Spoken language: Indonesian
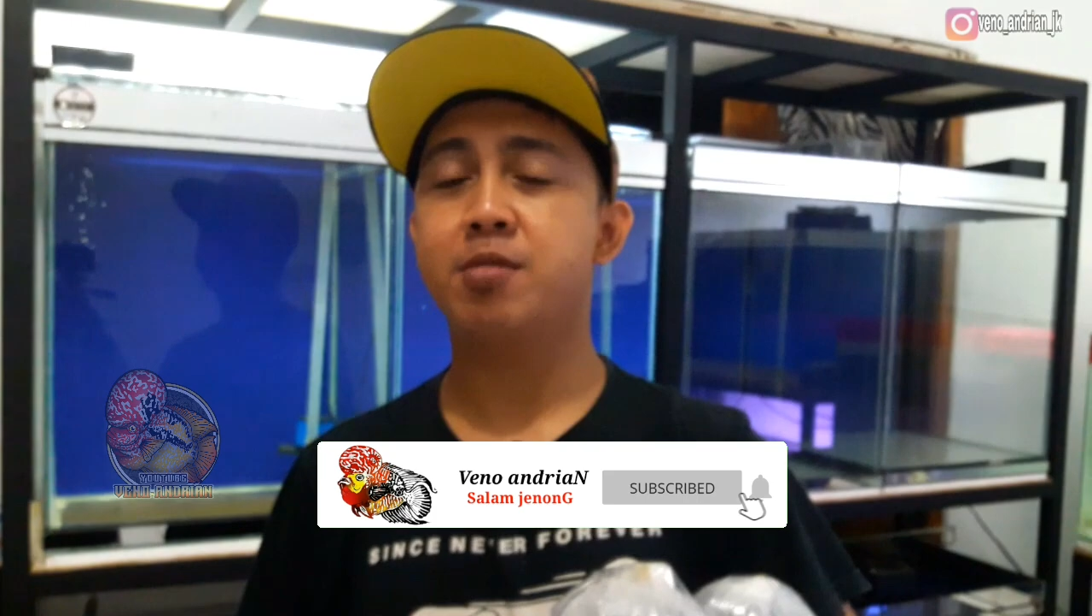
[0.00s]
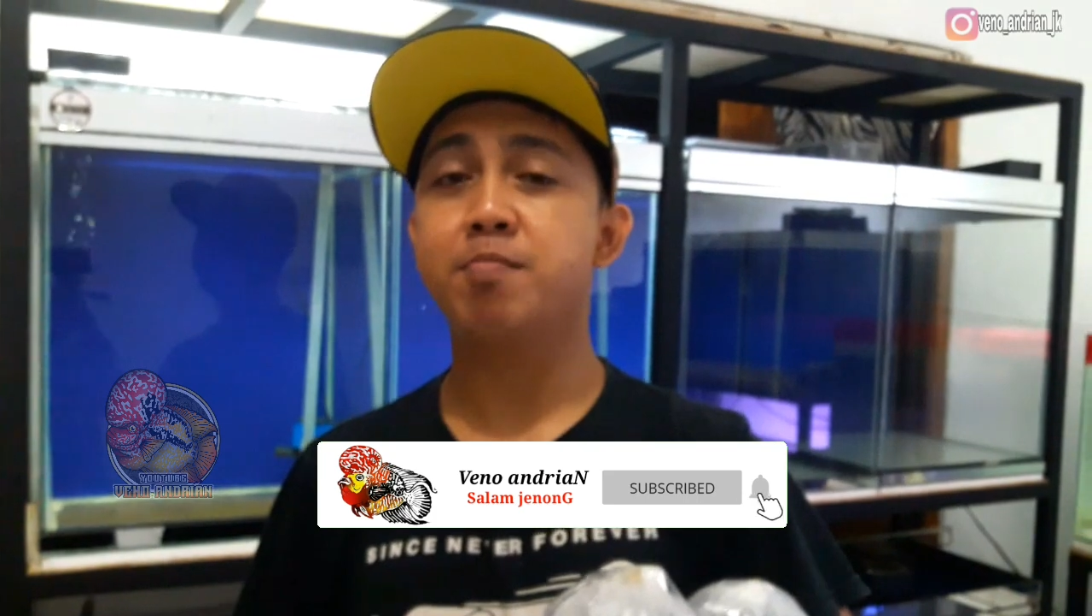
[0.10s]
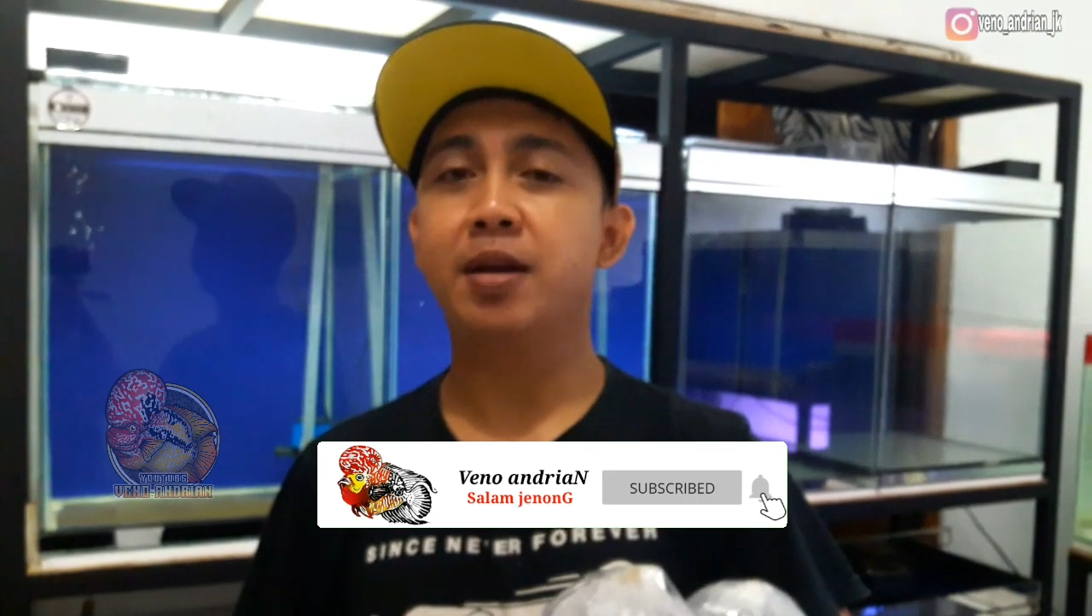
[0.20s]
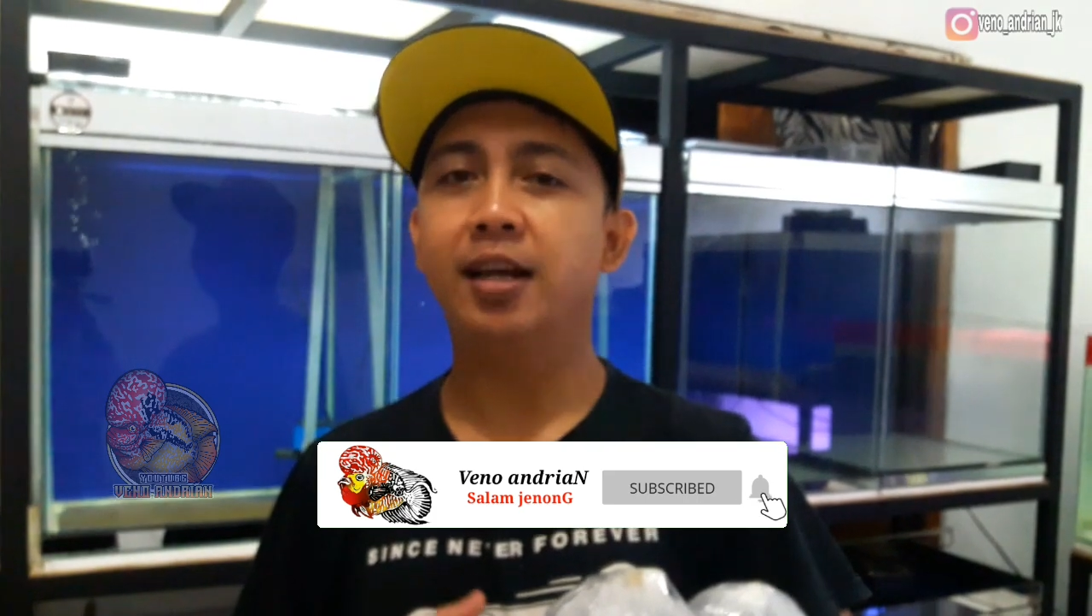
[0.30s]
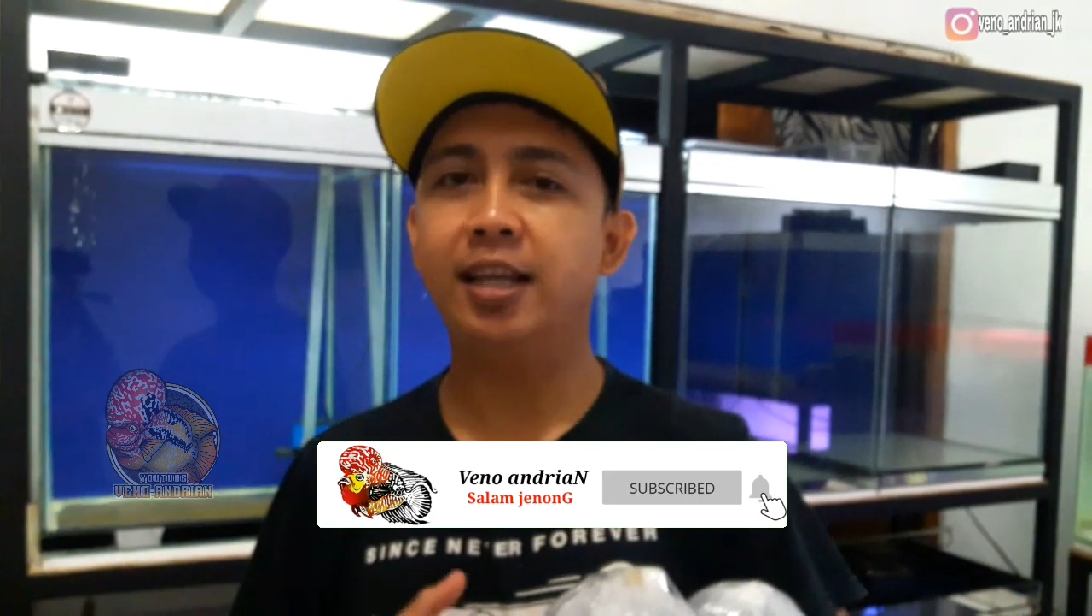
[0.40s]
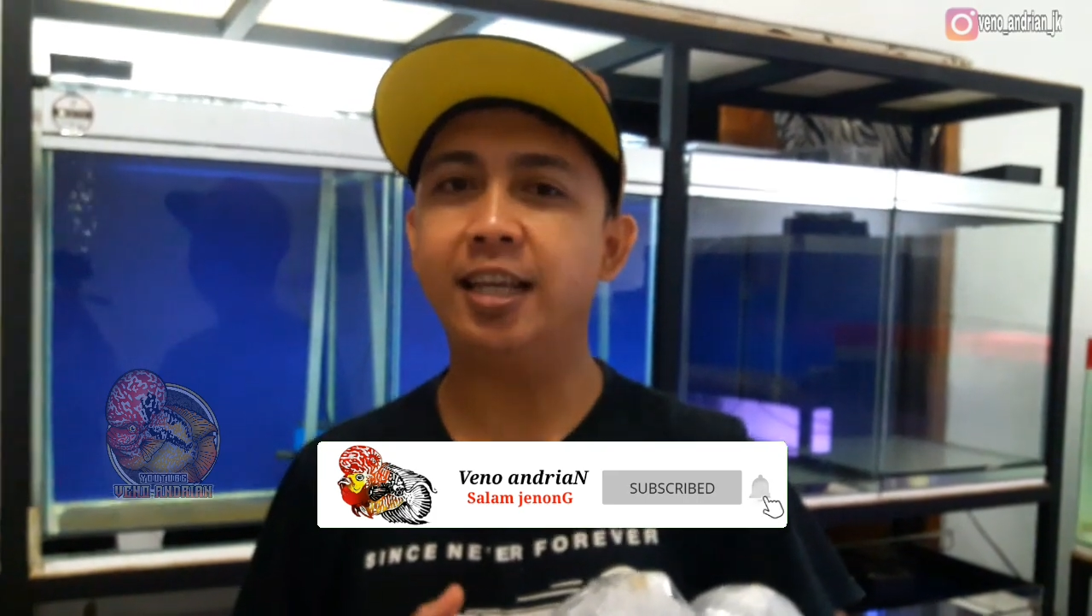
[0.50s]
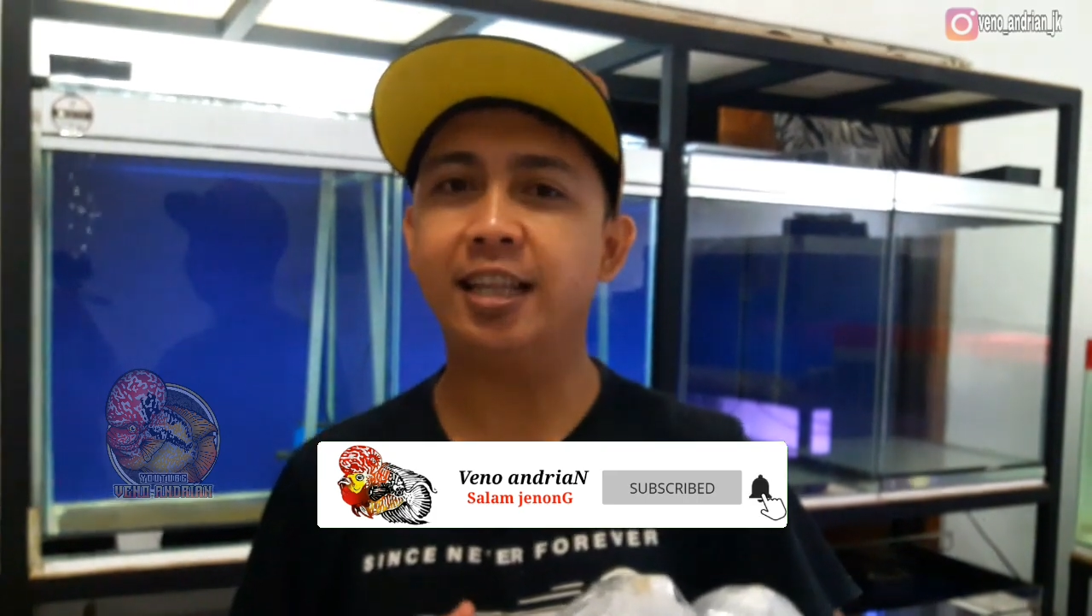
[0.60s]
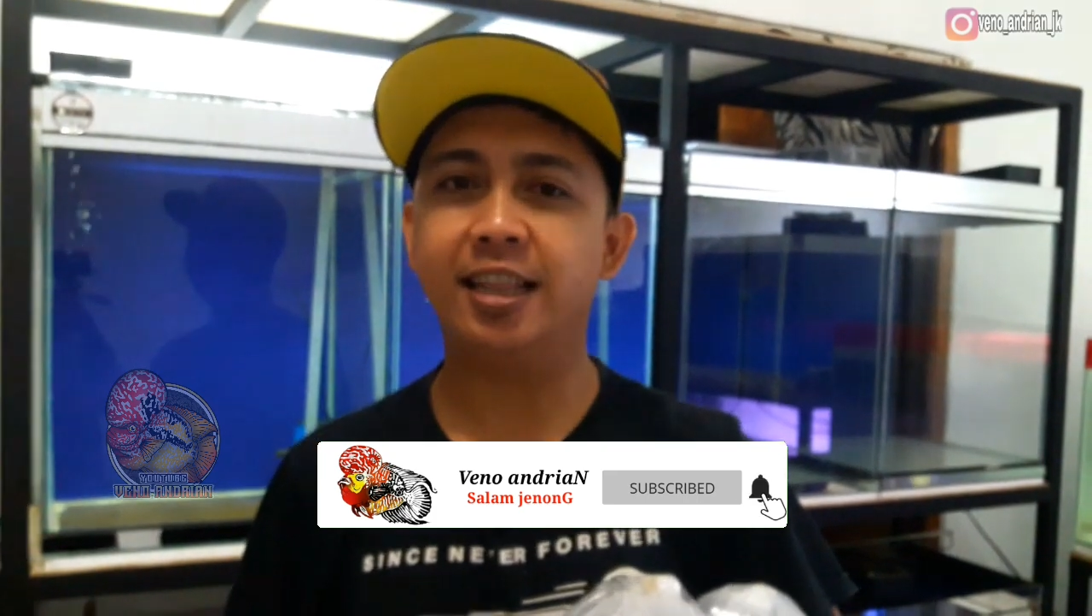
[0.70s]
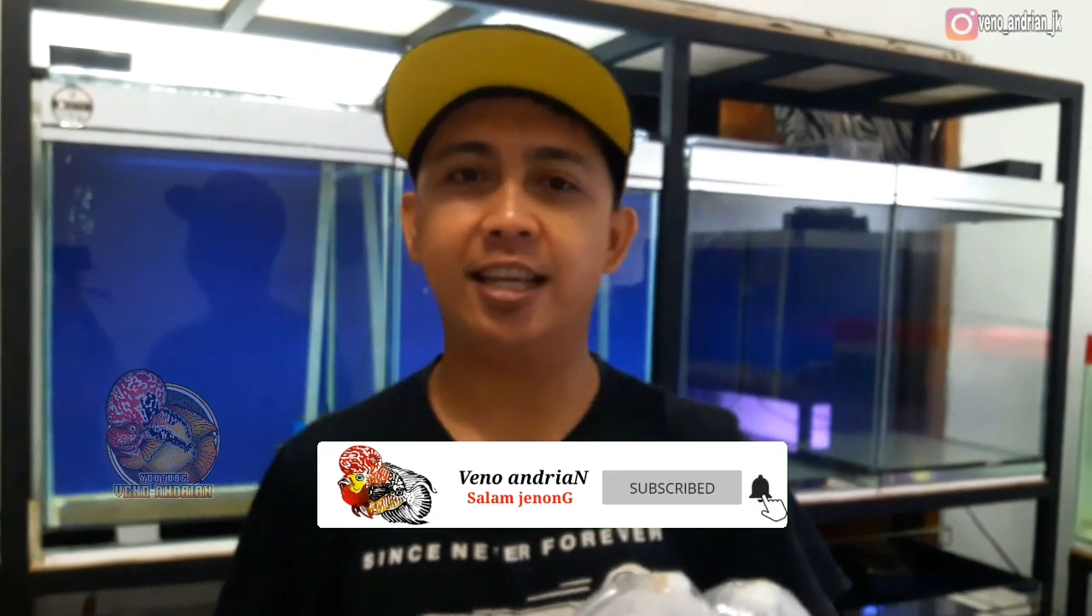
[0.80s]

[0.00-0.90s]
membeli